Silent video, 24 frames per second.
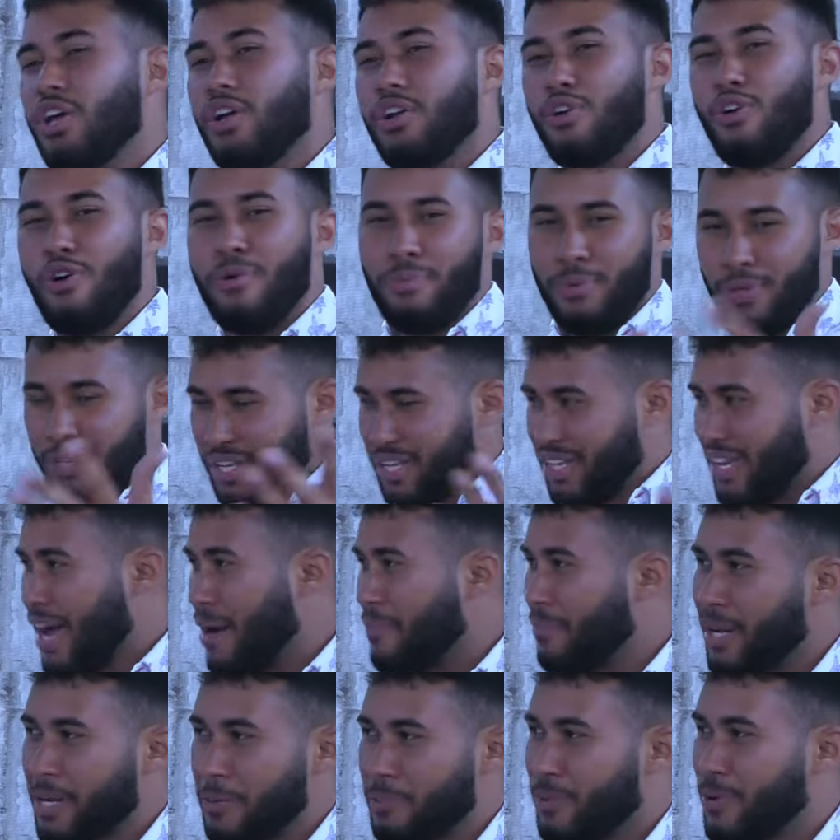porque le
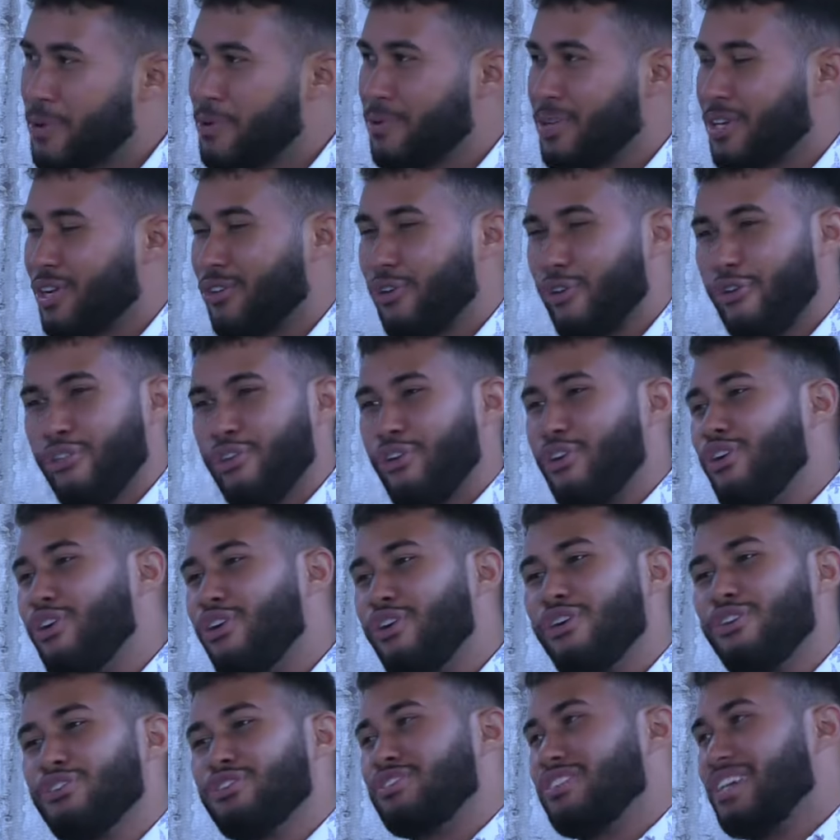llama el público,
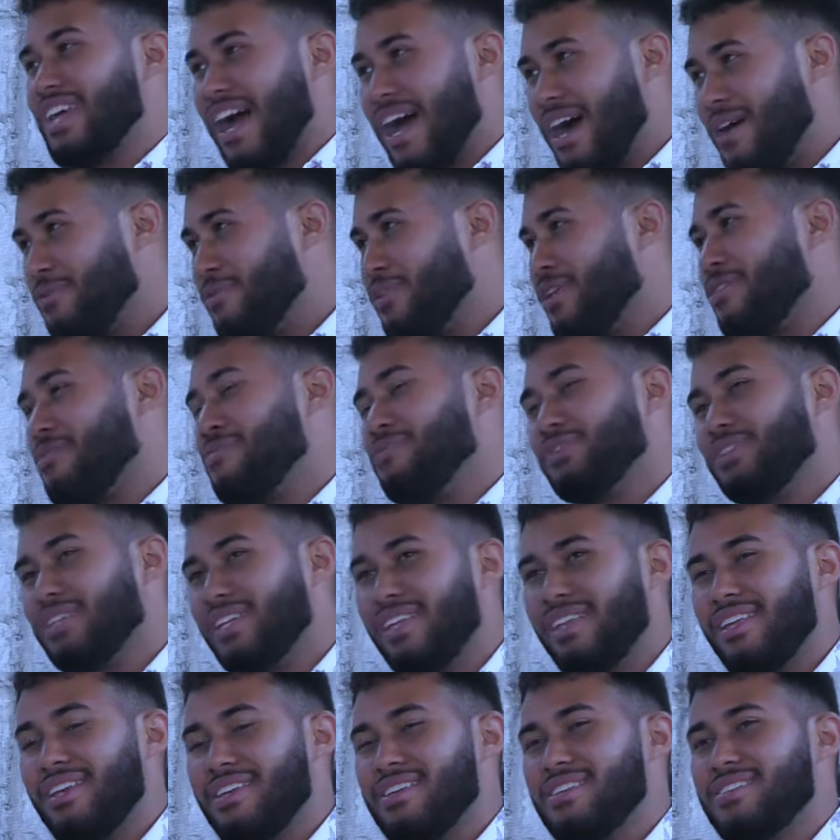Dios, Yahweh, como usted
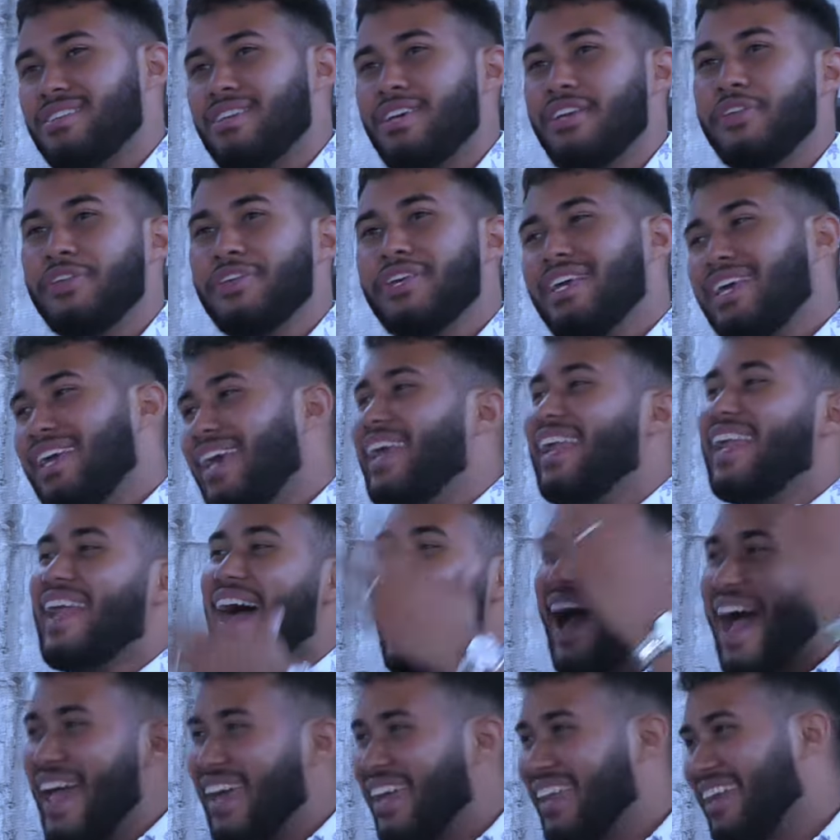dice, el
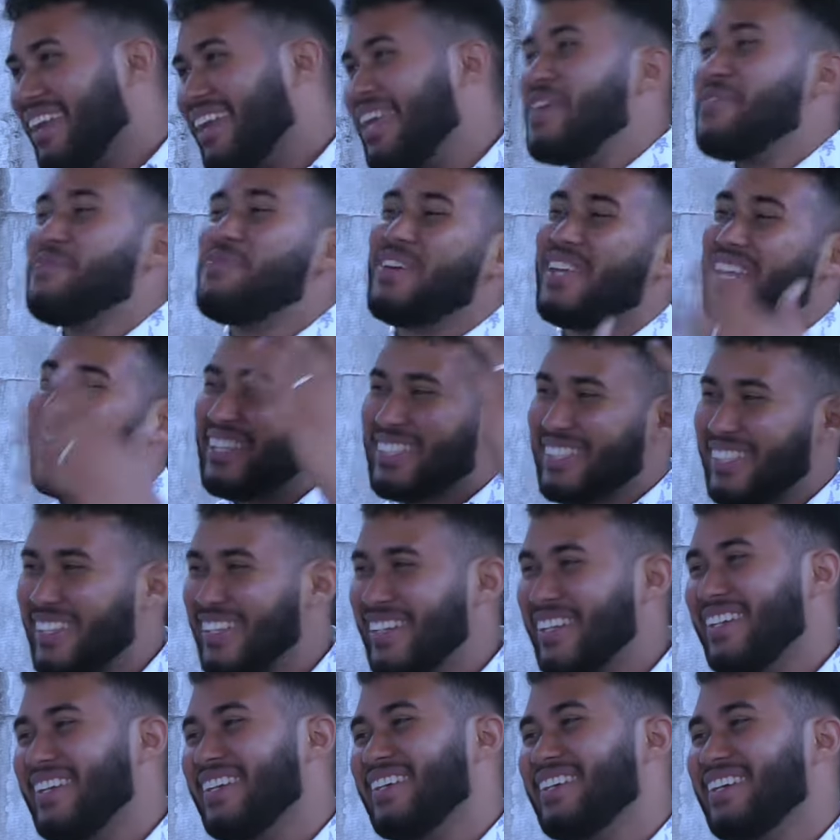aire, la
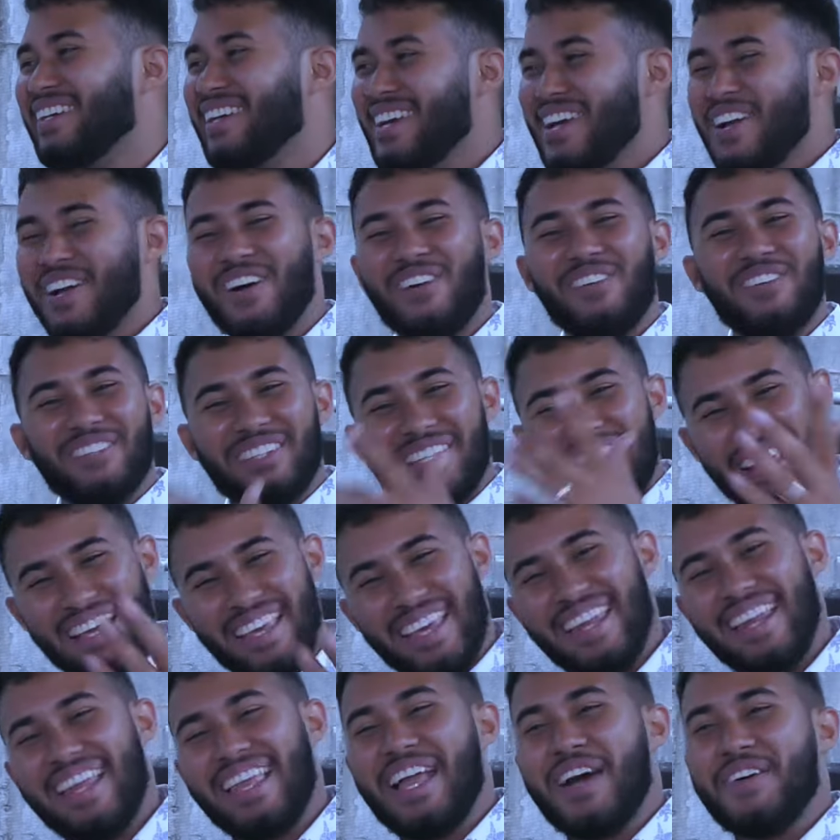inspiración, todo usted
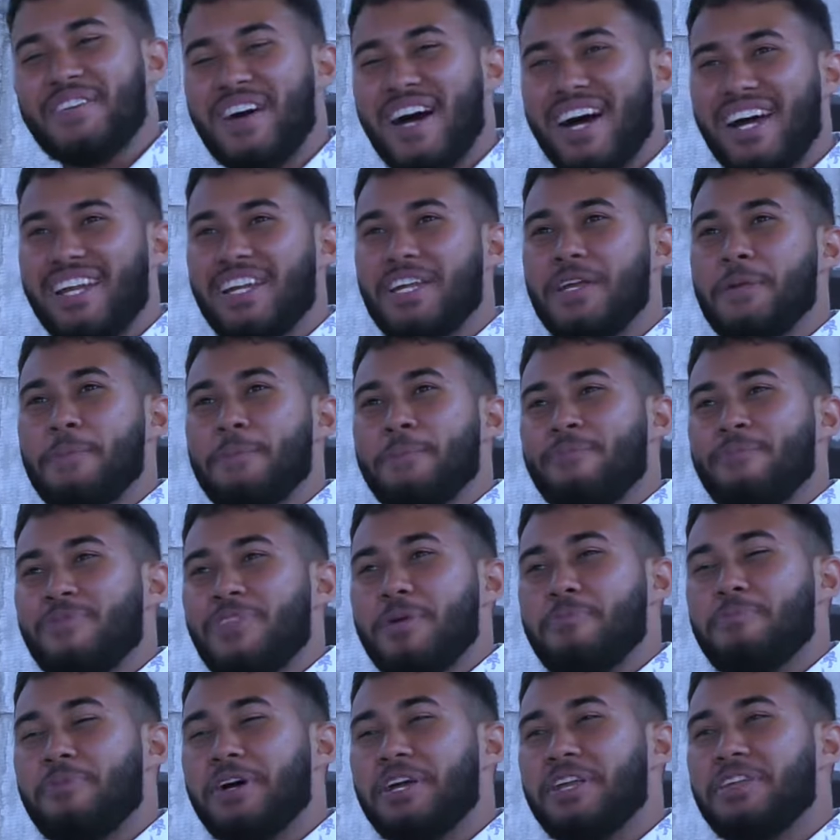quiera llamarle
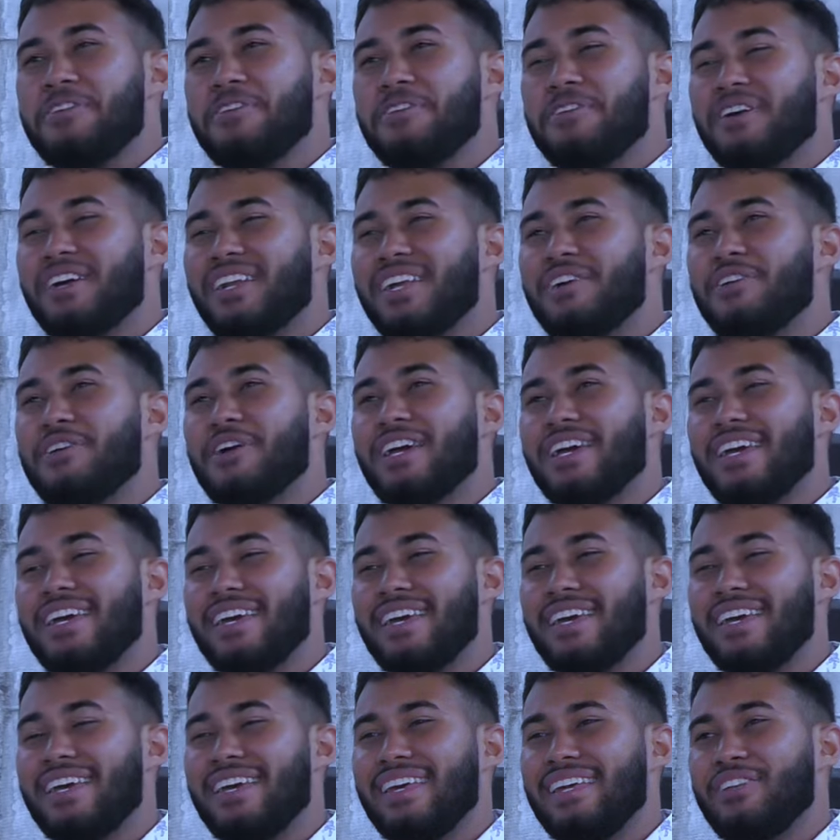pues yo creo
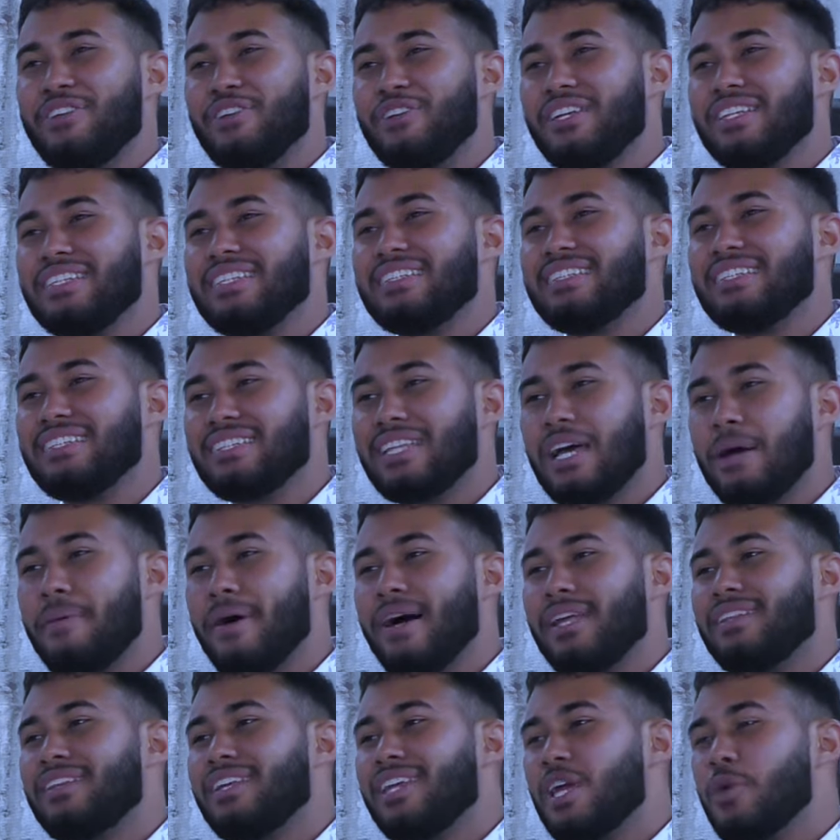que yo necesitaba
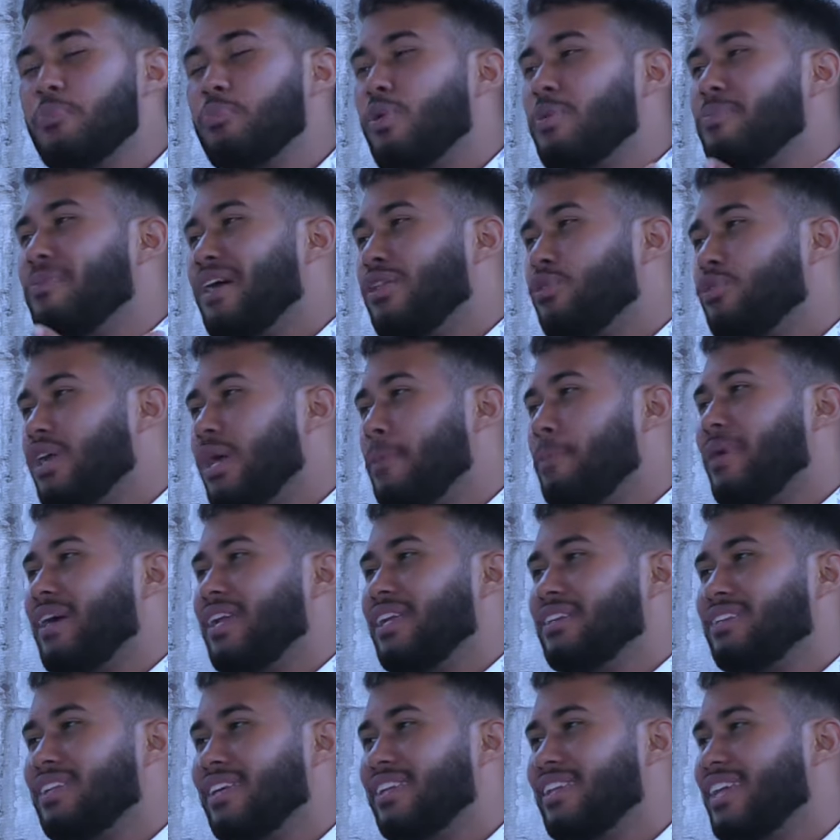tiempo y madurez para
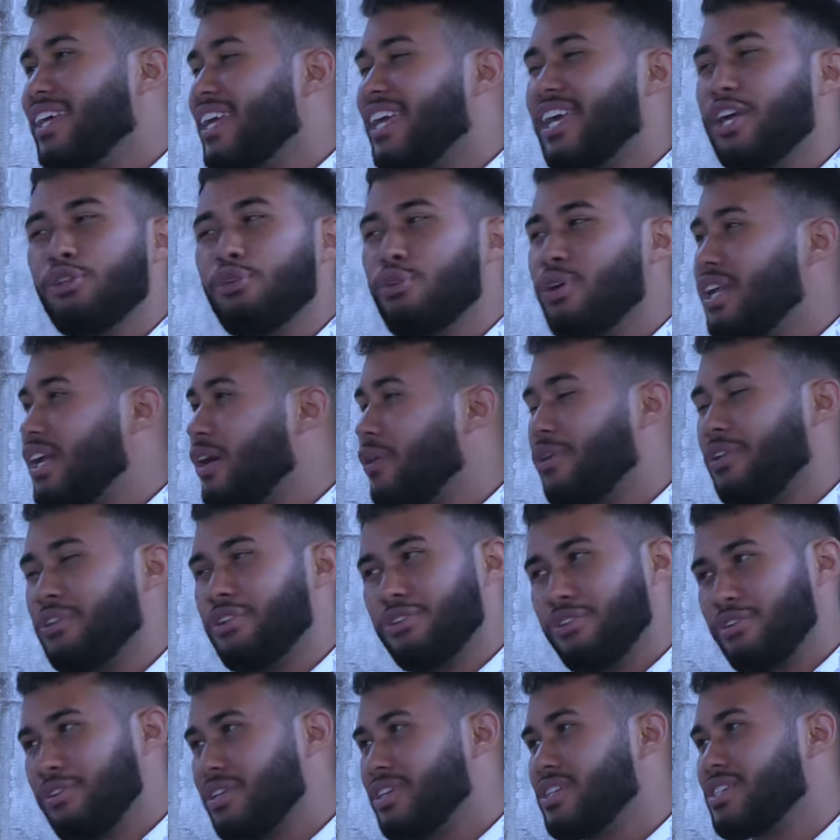entender que no era cuando
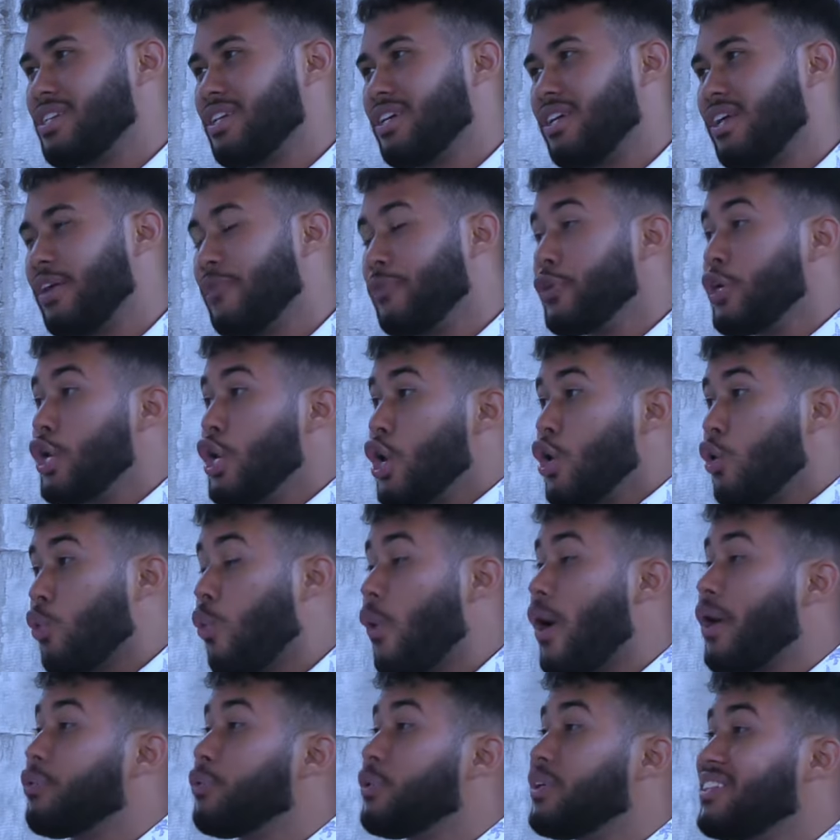yo quisiera.
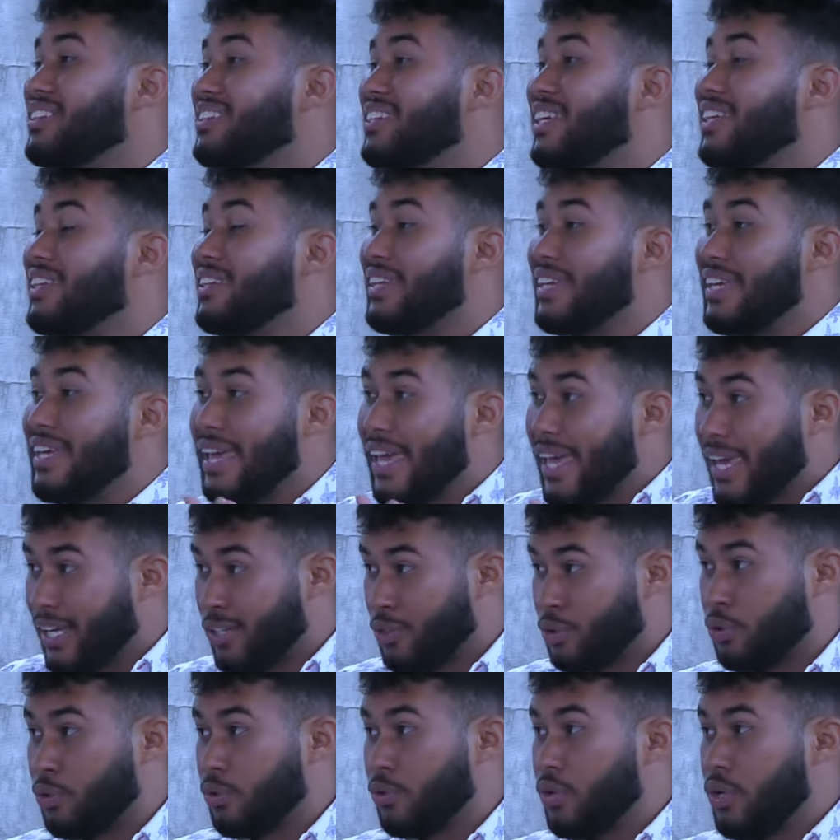Cuando entendí esto,